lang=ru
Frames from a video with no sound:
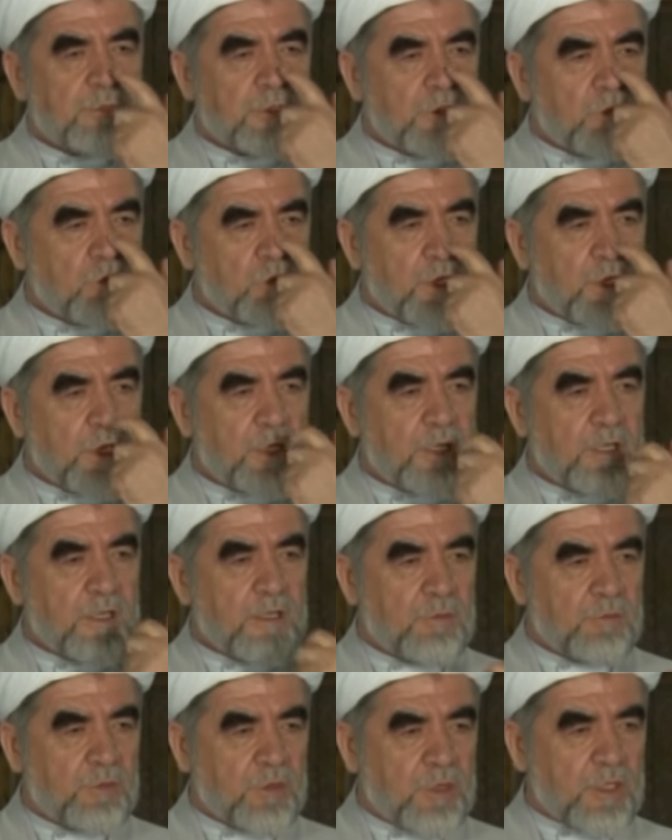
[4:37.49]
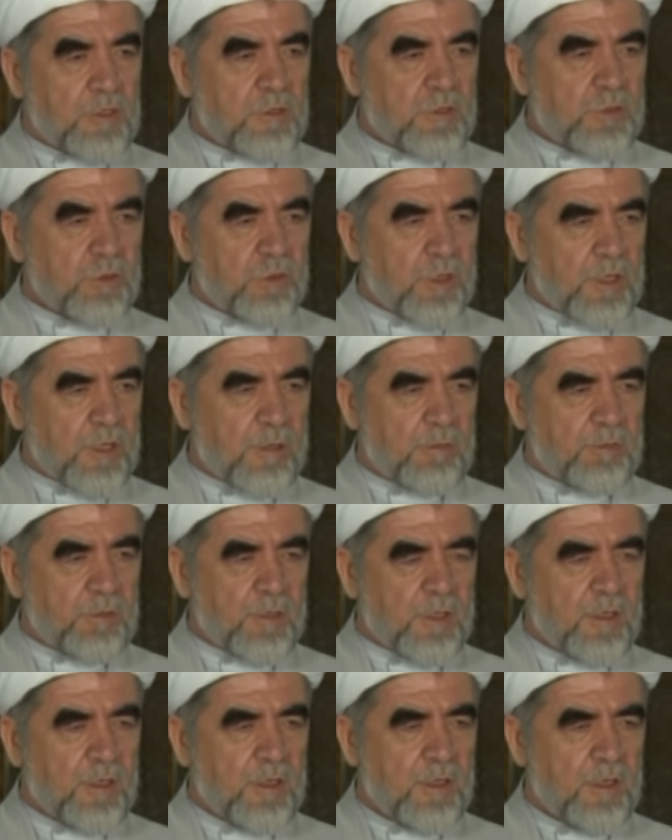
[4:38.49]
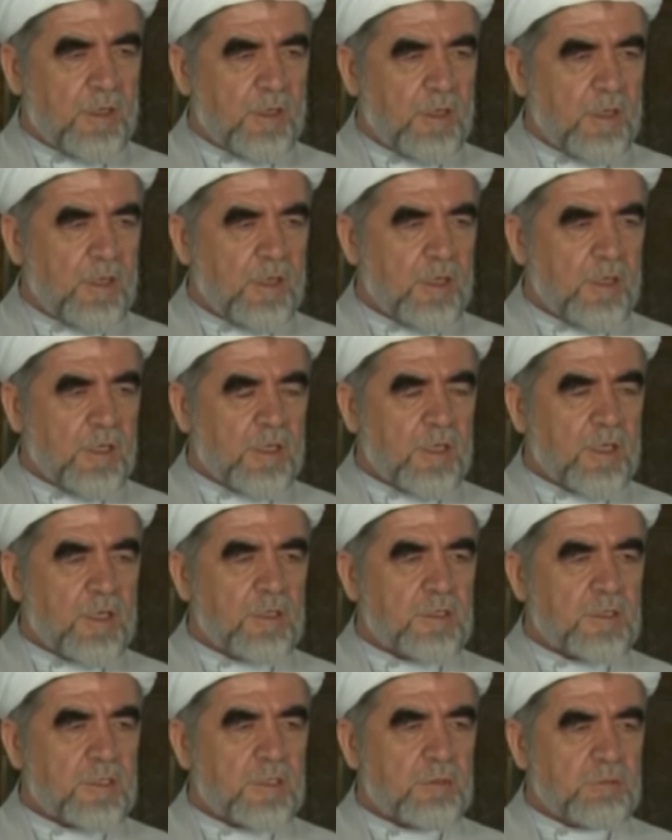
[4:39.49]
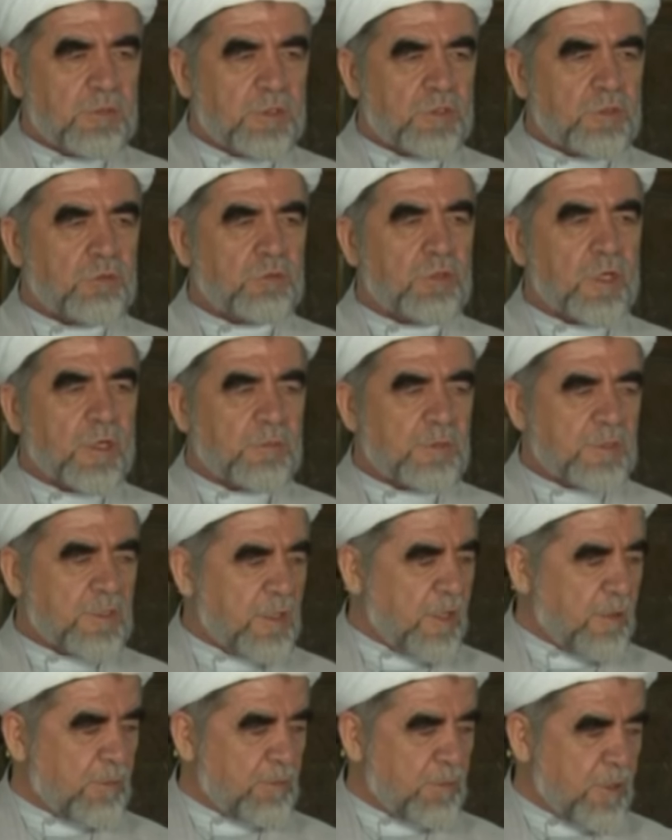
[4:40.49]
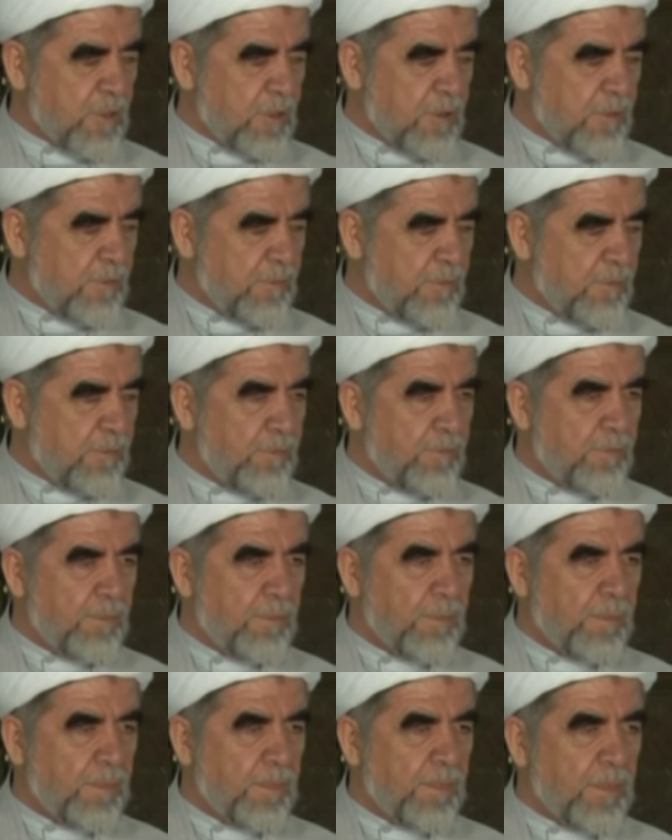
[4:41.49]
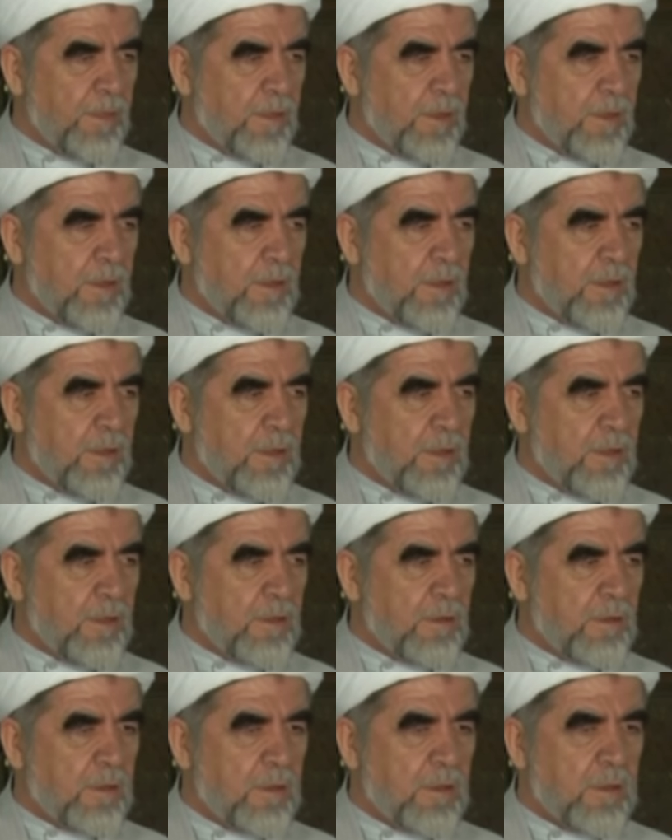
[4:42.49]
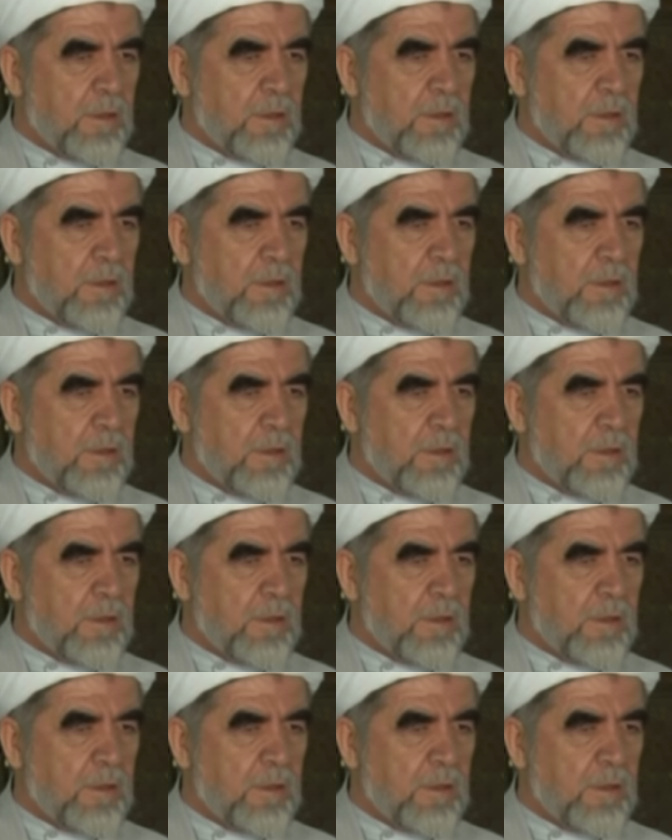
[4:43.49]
Один спрашивает другого, кто же из этих арабов победит? Второй ему отвечает, победим мы с тобой.